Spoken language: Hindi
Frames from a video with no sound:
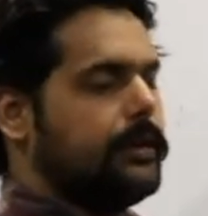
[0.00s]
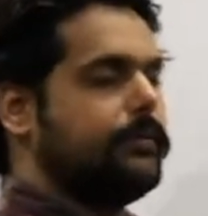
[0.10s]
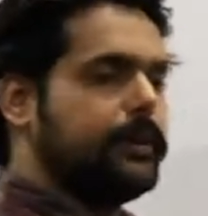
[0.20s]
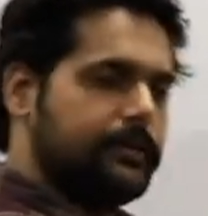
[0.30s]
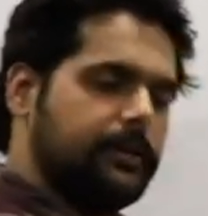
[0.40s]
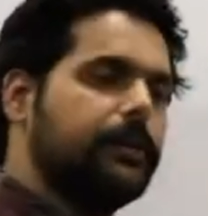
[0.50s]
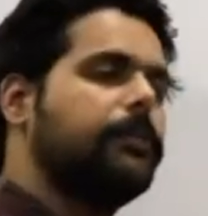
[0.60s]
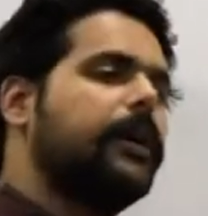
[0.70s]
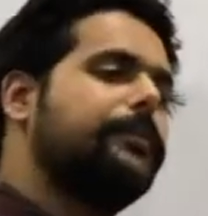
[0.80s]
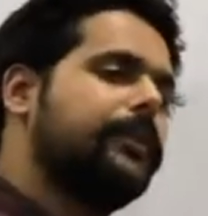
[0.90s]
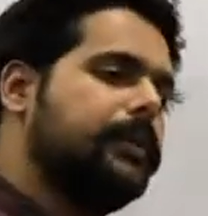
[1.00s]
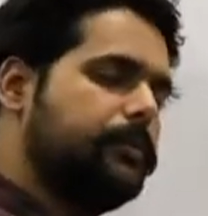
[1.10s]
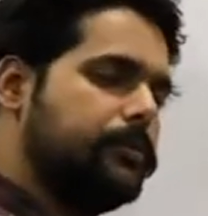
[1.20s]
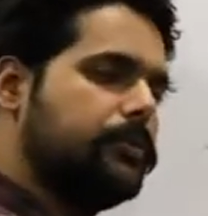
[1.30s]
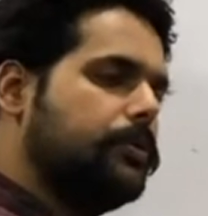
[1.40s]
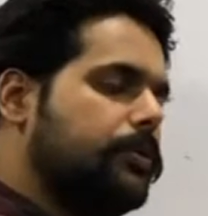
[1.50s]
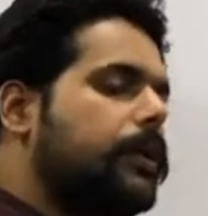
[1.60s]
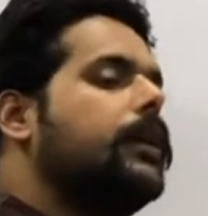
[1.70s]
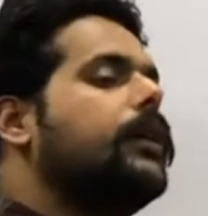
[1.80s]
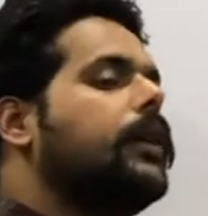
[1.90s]
वैसे अगर मैं आपसे ये पूछूँ
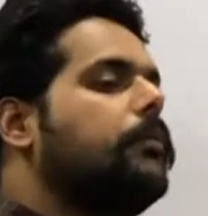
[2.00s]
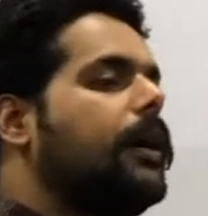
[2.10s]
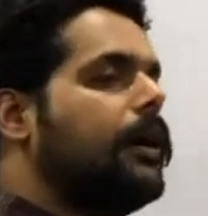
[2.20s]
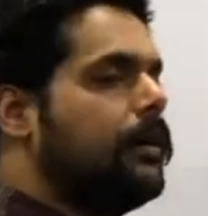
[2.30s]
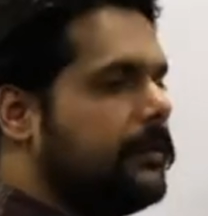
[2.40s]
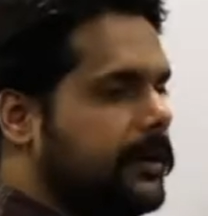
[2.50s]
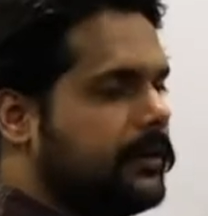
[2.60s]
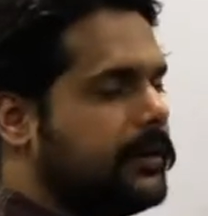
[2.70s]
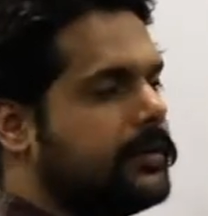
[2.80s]
कि पार्लियामेंट्री